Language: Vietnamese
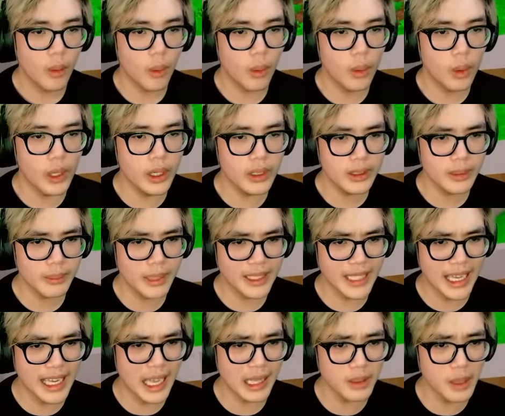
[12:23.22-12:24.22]
ui mình
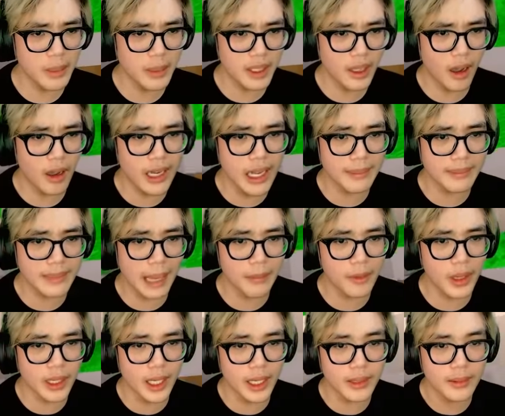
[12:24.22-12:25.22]
chạy nhanh quá mình khó kim
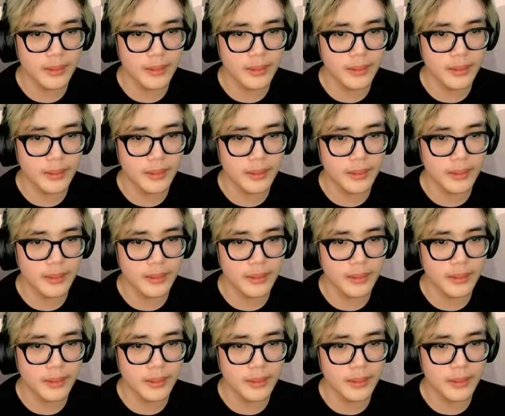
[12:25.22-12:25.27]
tâm quá nơi